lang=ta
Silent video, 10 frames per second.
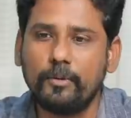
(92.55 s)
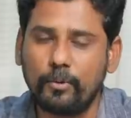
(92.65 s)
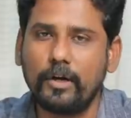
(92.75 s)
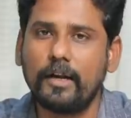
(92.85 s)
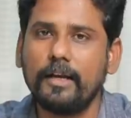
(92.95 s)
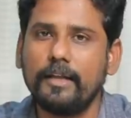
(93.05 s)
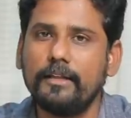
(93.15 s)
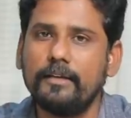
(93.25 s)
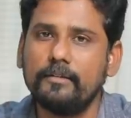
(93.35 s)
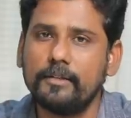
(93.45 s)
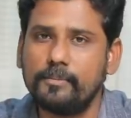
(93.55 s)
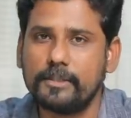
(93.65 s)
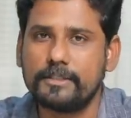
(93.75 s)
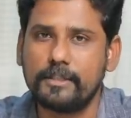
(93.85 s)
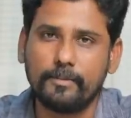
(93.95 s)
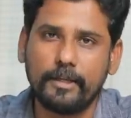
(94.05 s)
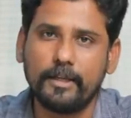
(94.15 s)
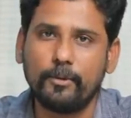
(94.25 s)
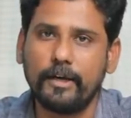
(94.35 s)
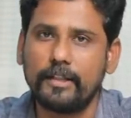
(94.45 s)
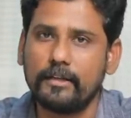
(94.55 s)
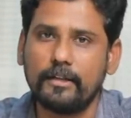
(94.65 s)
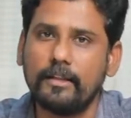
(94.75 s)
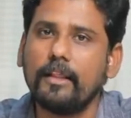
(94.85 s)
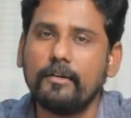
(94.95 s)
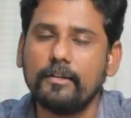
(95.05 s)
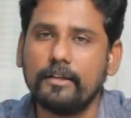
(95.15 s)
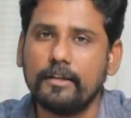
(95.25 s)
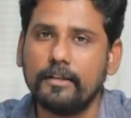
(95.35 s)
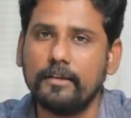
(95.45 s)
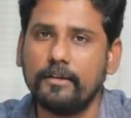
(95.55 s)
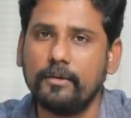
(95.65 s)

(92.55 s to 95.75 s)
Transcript: உங்களுக்கெல்லாம் எதுக்கு வந்து பஸ் அப்படிங்கிற ஒரு இடத்துல இருந்து தான் வந்து அந்த